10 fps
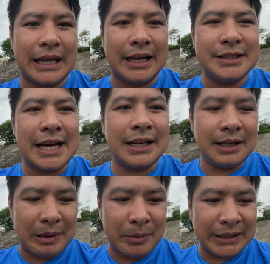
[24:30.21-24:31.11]
Dahil
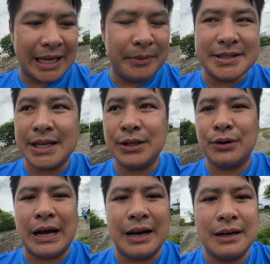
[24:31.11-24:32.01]
dyan, ibabalik namin sa
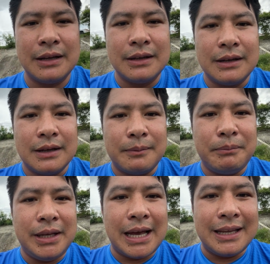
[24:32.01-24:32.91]
inyo ang
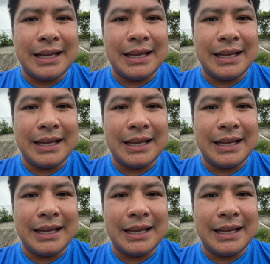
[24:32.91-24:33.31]
biyaya.